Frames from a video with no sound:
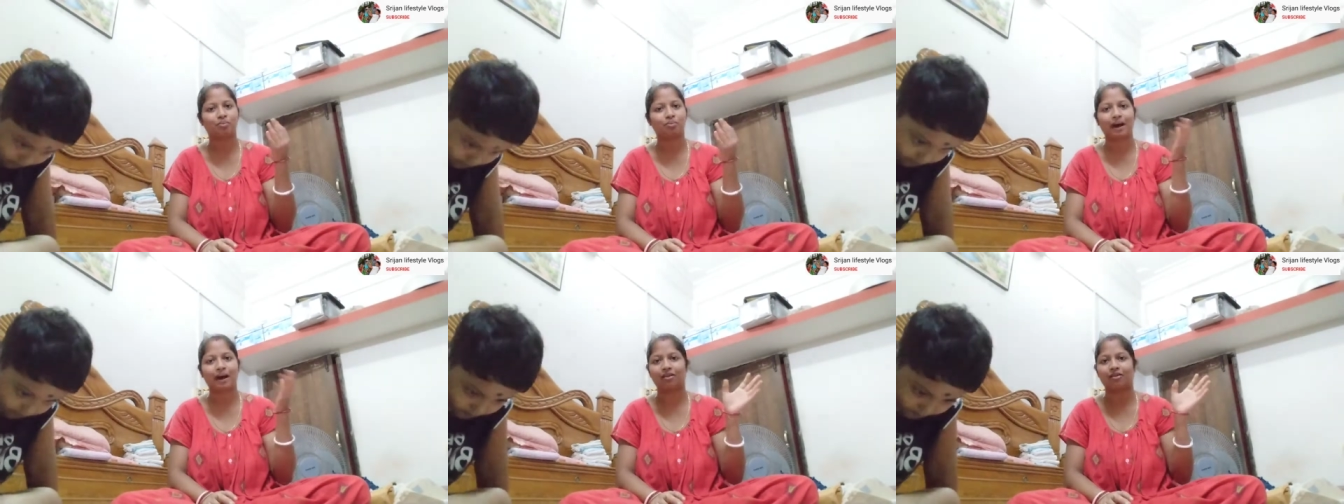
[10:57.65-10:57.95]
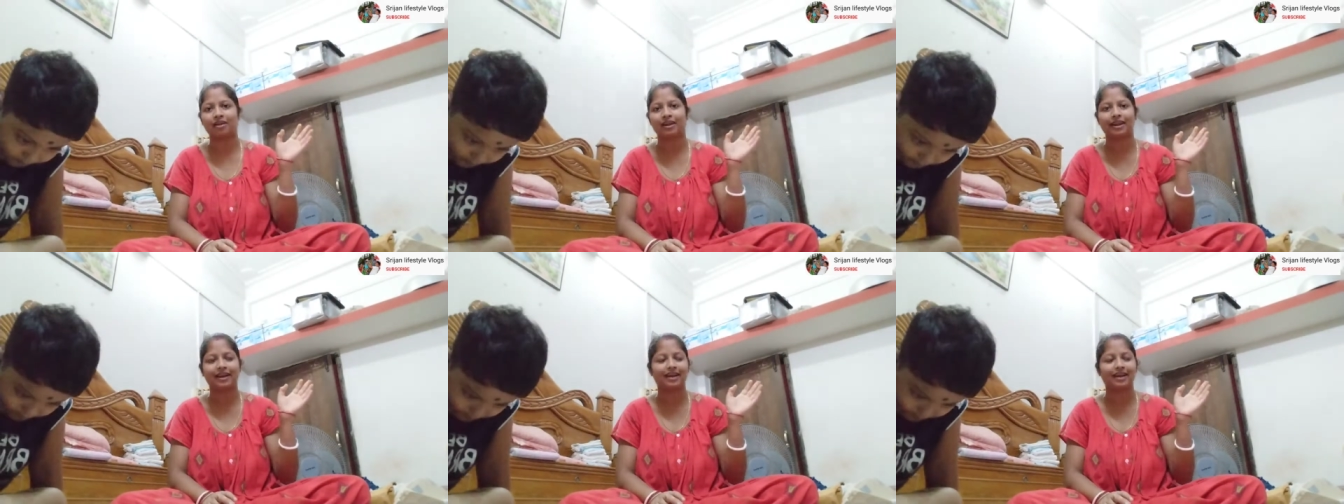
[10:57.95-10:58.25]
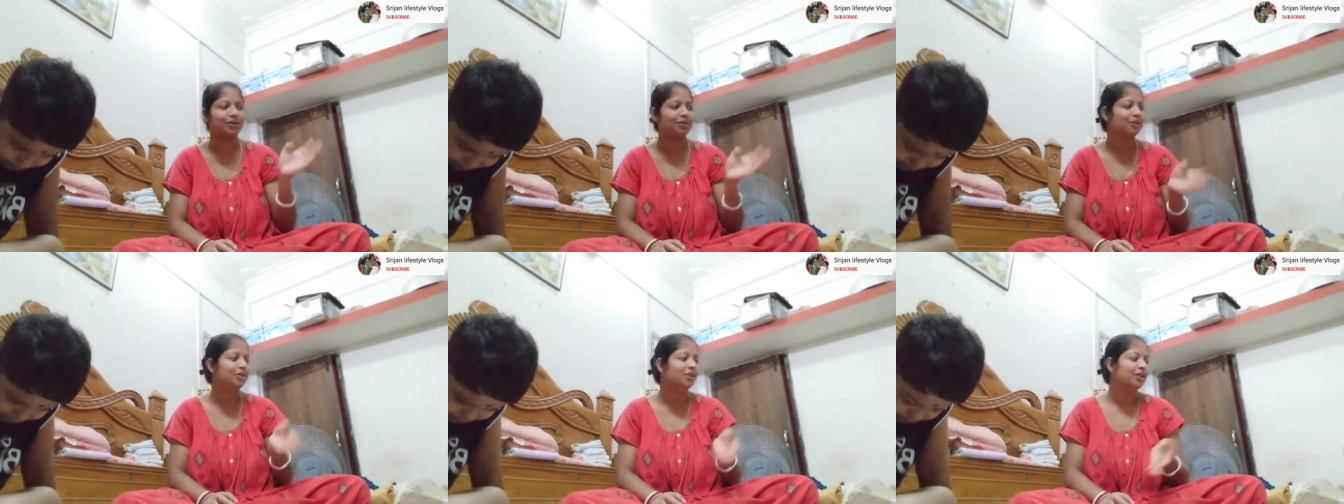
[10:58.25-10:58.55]
পার হয়ে গেল
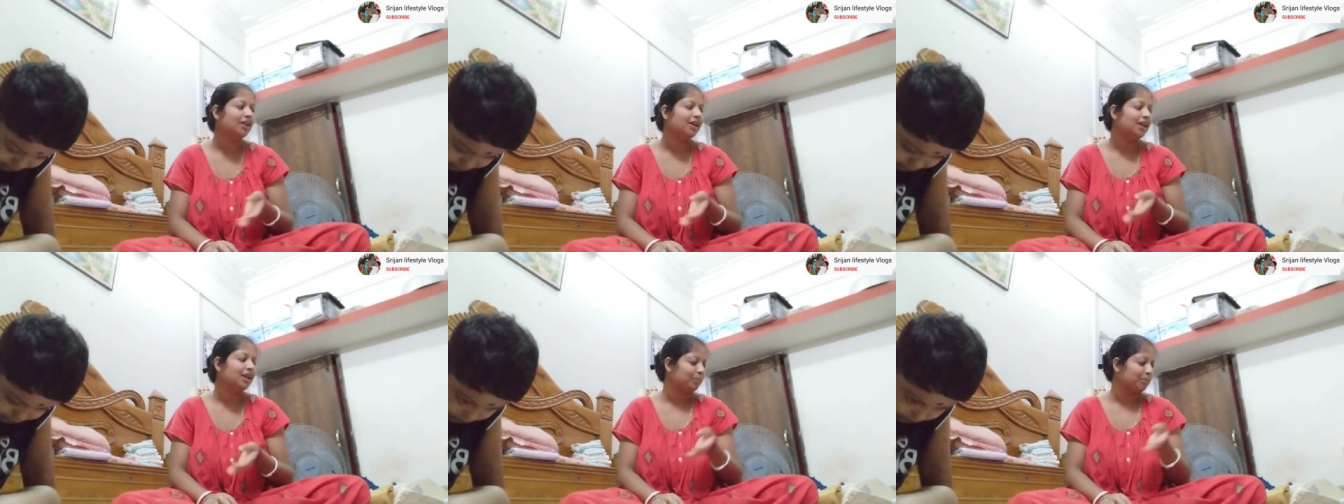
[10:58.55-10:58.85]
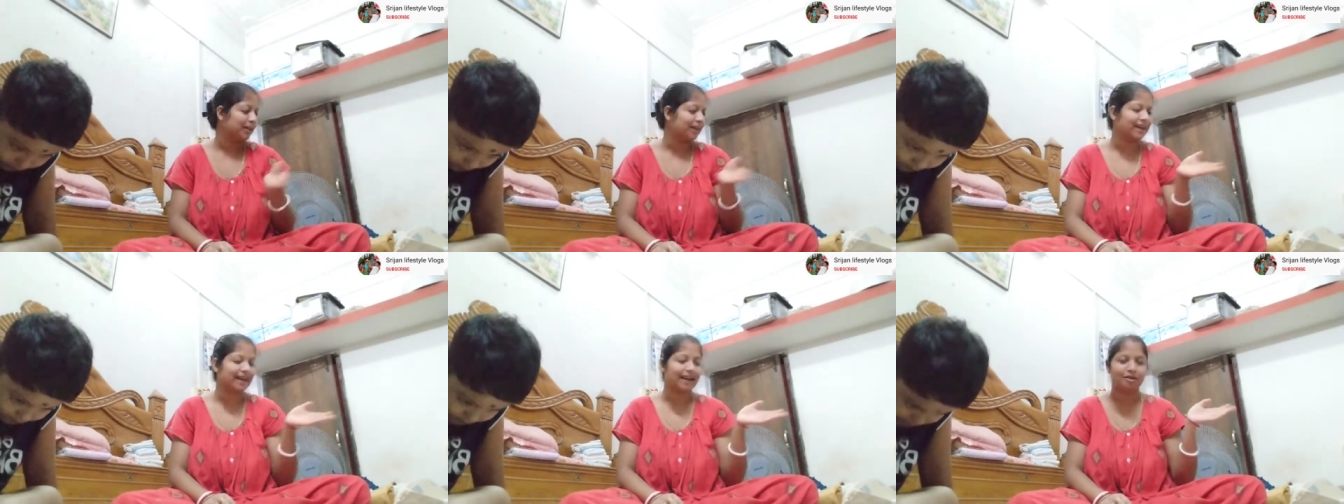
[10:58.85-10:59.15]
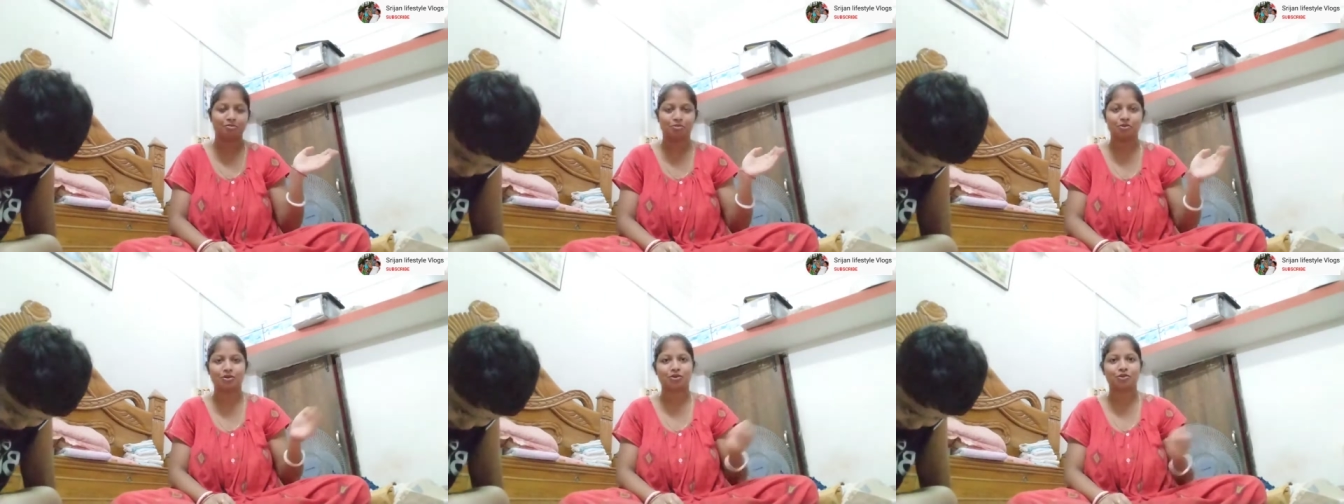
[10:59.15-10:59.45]
মানে কালী
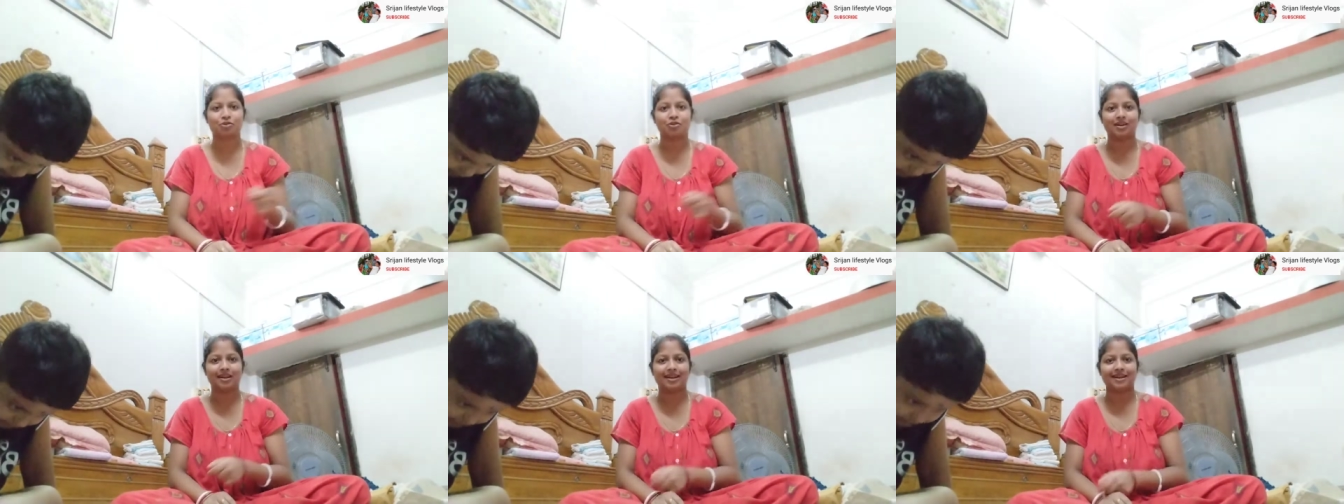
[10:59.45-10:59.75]
পুজো চলে